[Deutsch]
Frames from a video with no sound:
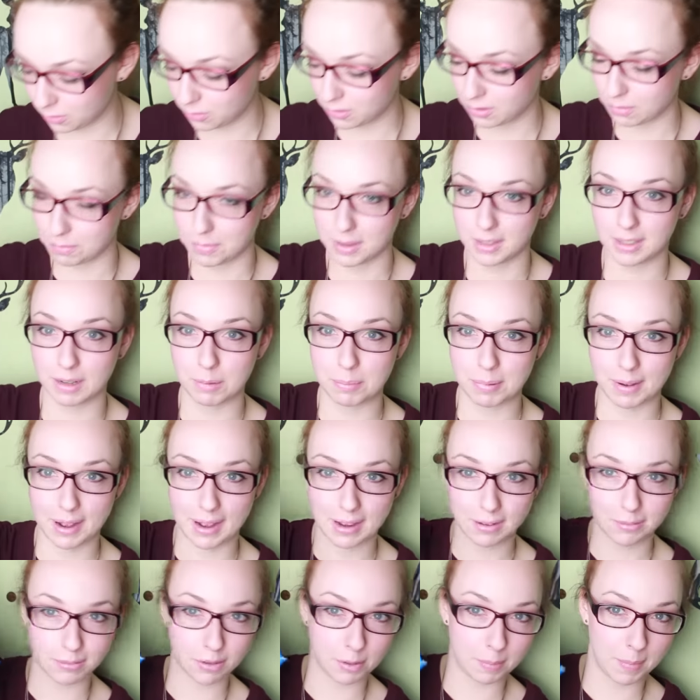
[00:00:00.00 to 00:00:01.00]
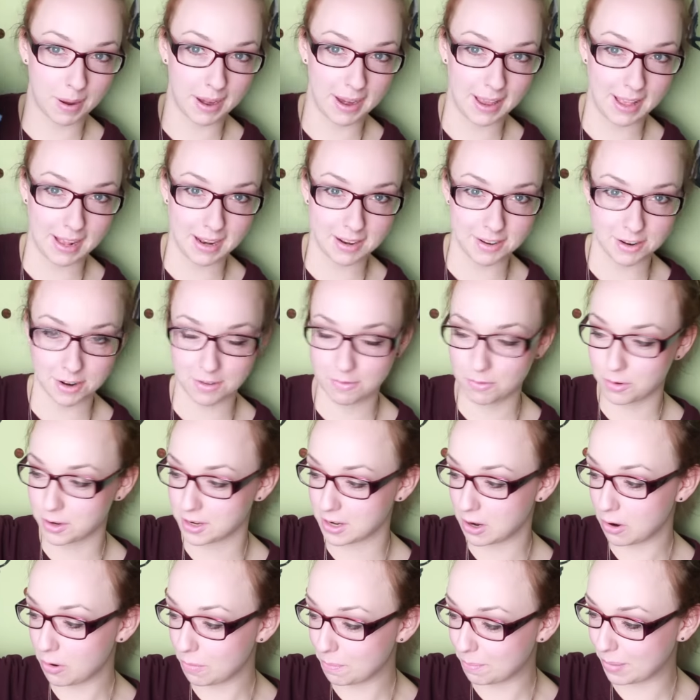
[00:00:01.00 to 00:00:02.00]
Hause mitgebracht von meinen Eltern, wo
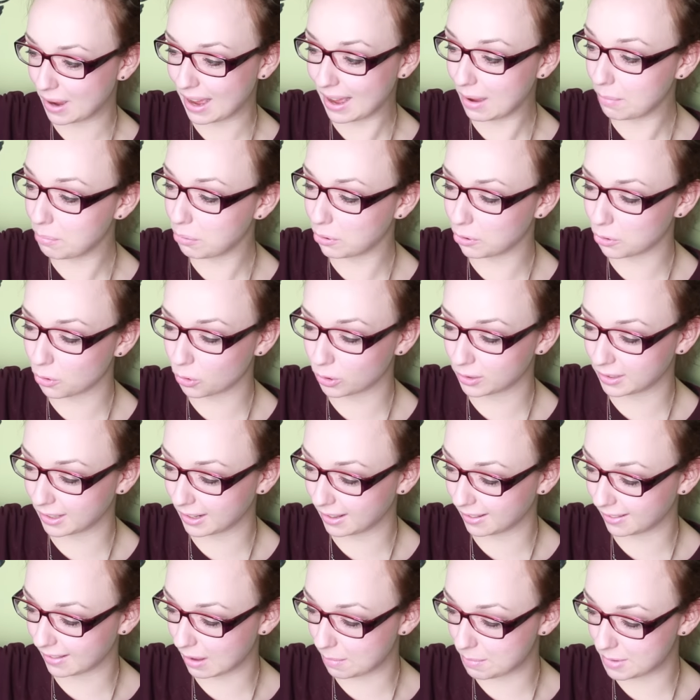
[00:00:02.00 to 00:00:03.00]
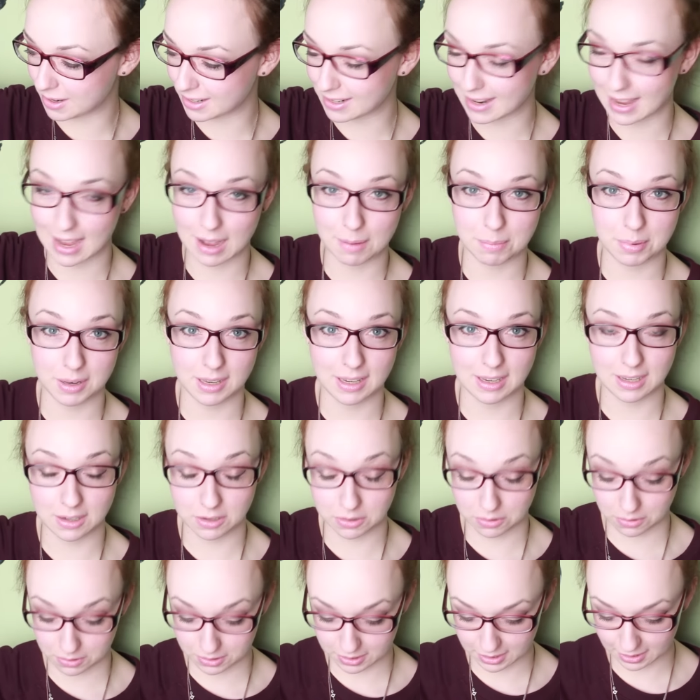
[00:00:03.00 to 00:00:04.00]
ich auch ein paar Produkte gesammelt habe, die
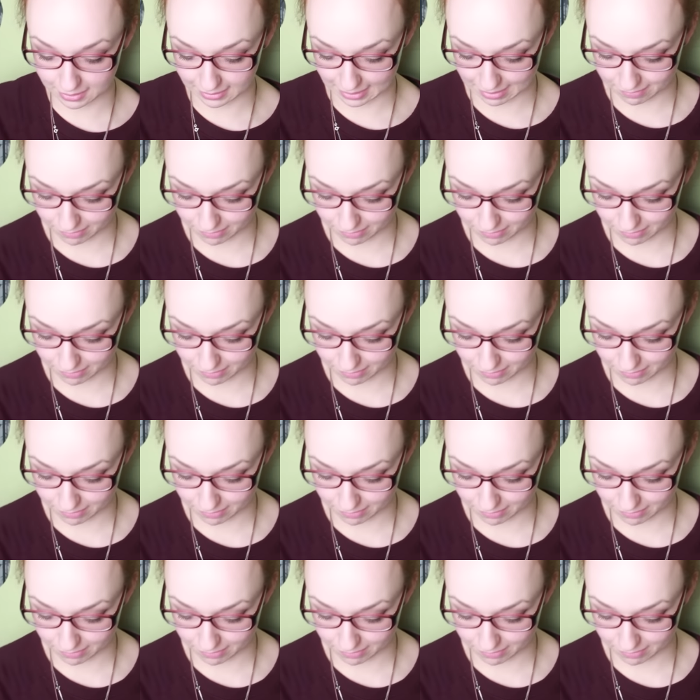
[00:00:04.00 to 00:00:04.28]
ich euch jetzt